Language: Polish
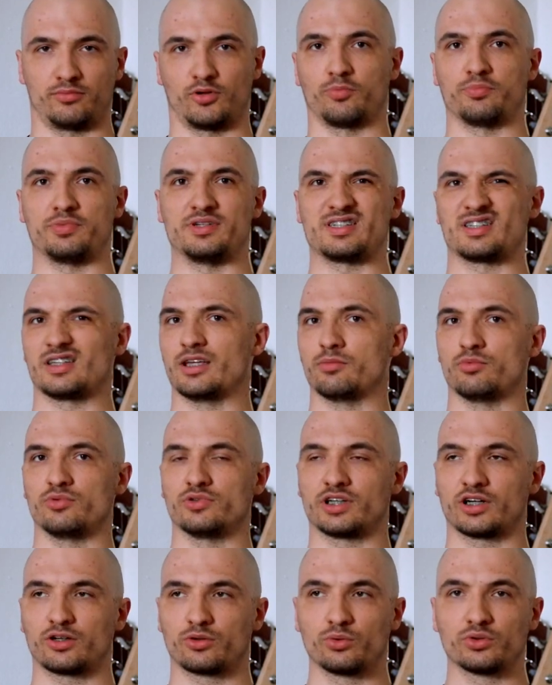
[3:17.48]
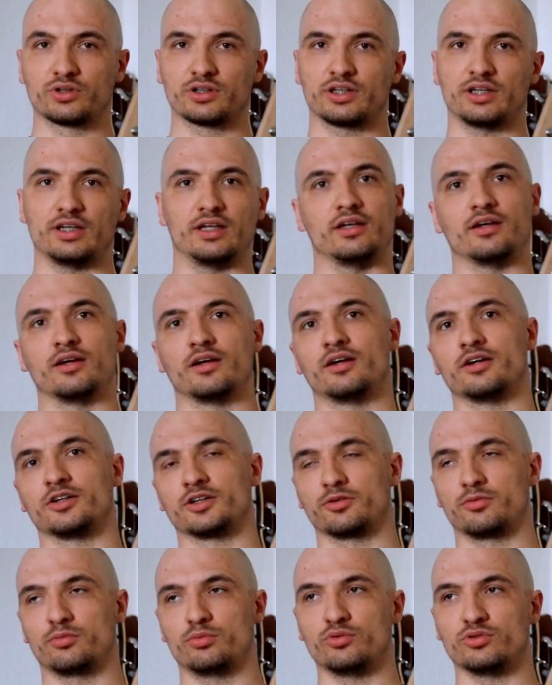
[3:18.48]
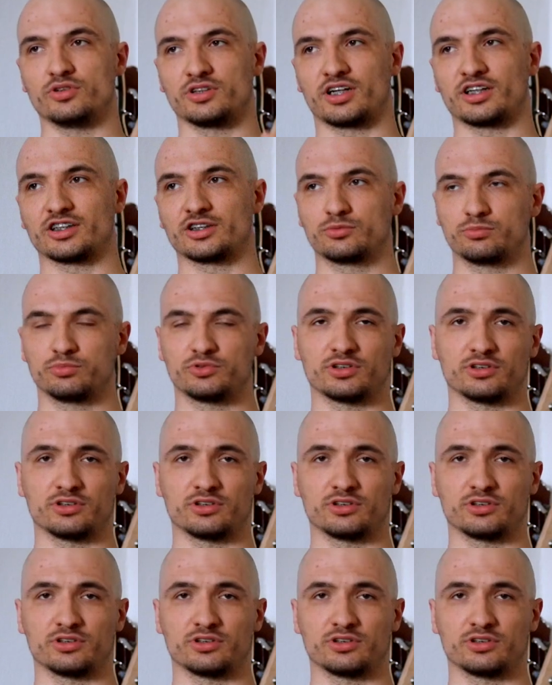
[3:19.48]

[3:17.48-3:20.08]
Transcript: opis nie był za krótki, żeby był coraz,